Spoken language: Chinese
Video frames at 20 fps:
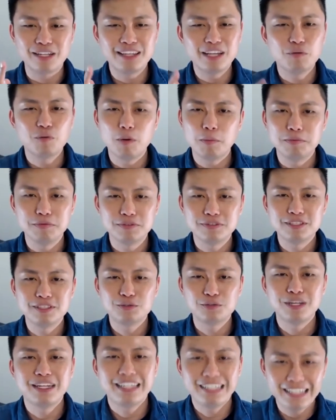但我不是
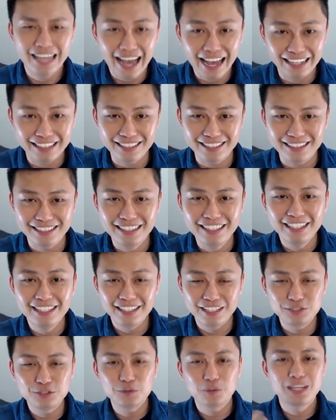最厉害的，
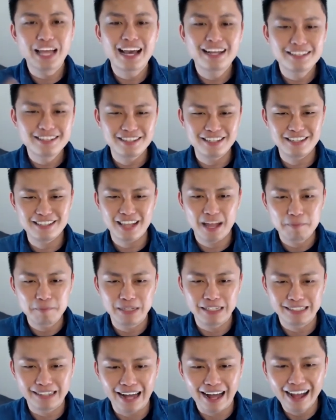你是我大概是第三
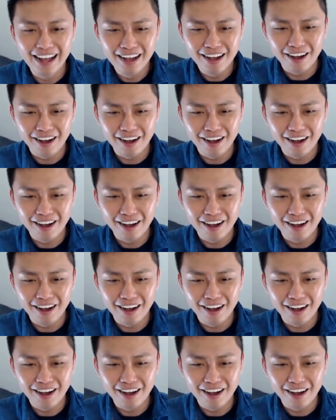名啊。